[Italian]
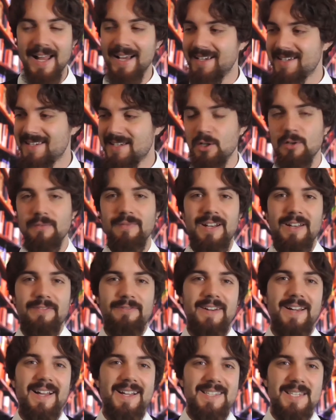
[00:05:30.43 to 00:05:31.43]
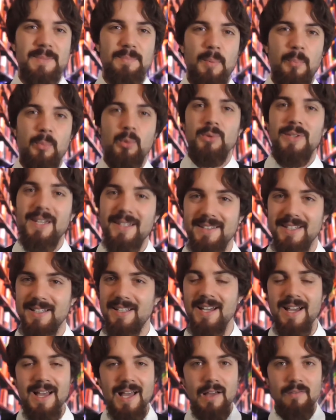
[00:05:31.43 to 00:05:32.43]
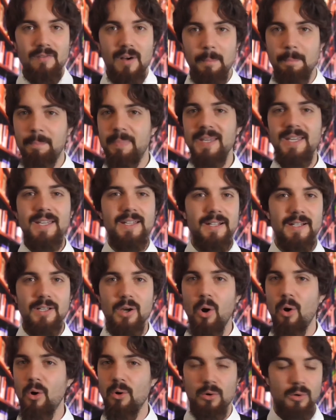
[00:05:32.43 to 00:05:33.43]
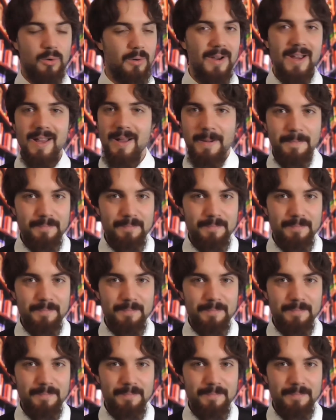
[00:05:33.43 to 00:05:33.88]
anche se non ve ne fregasse proprio niente di vampiri, horror,